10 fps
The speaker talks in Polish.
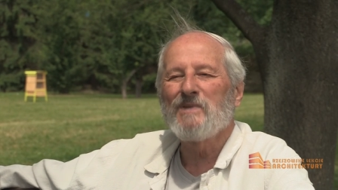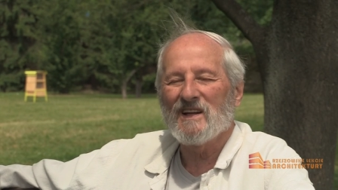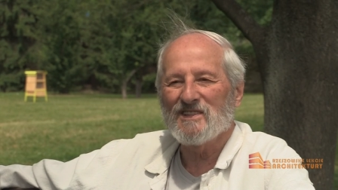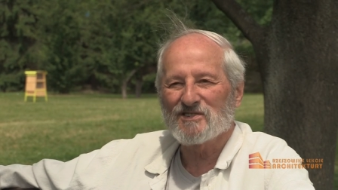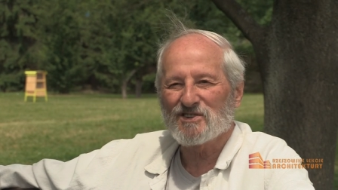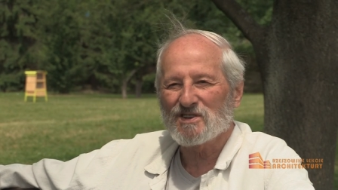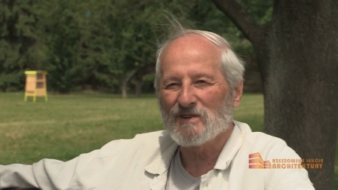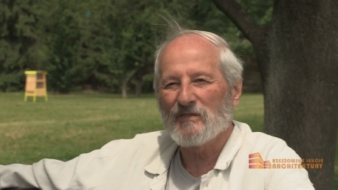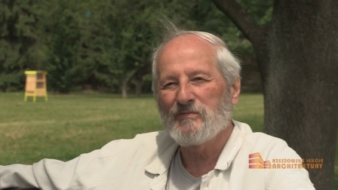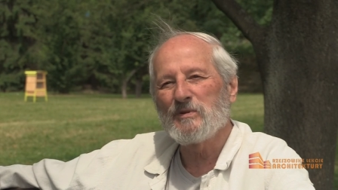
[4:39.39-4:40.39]
planie
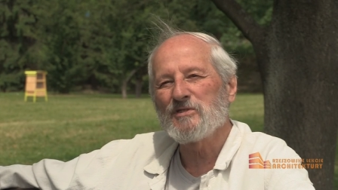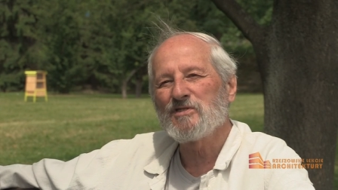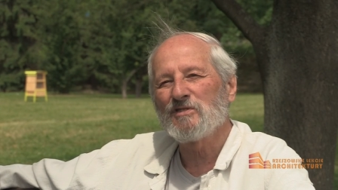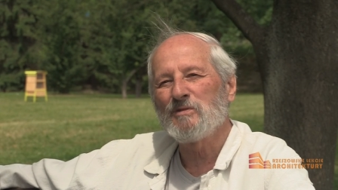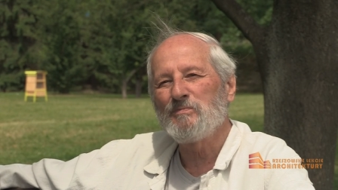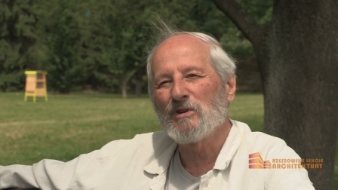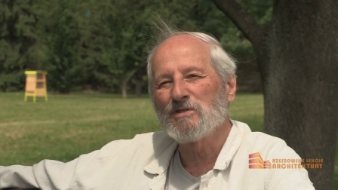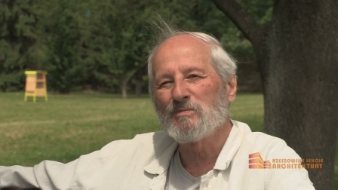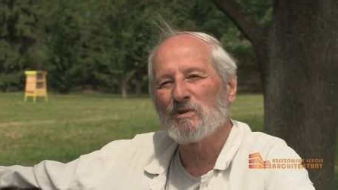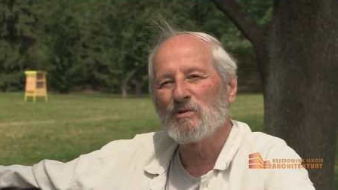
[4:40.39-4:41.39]
Rzeszowa w
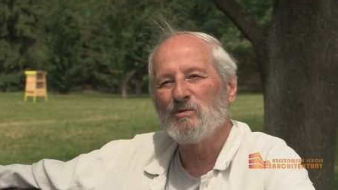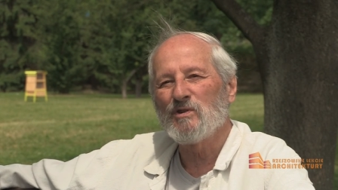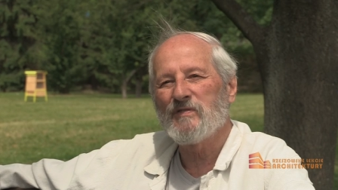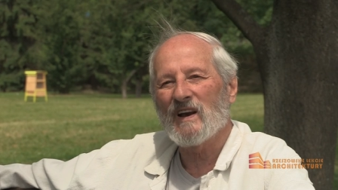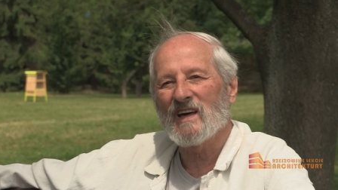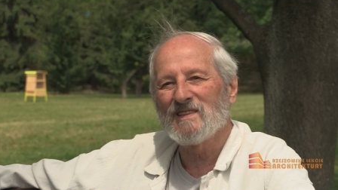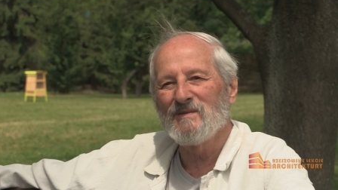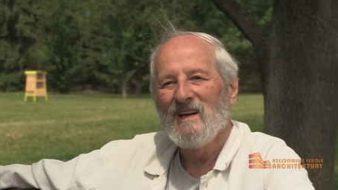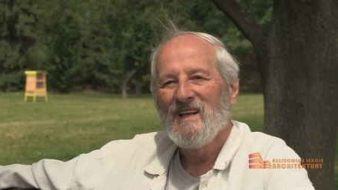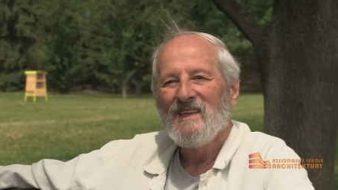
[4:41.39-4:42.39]
1955 roku uchwalanym.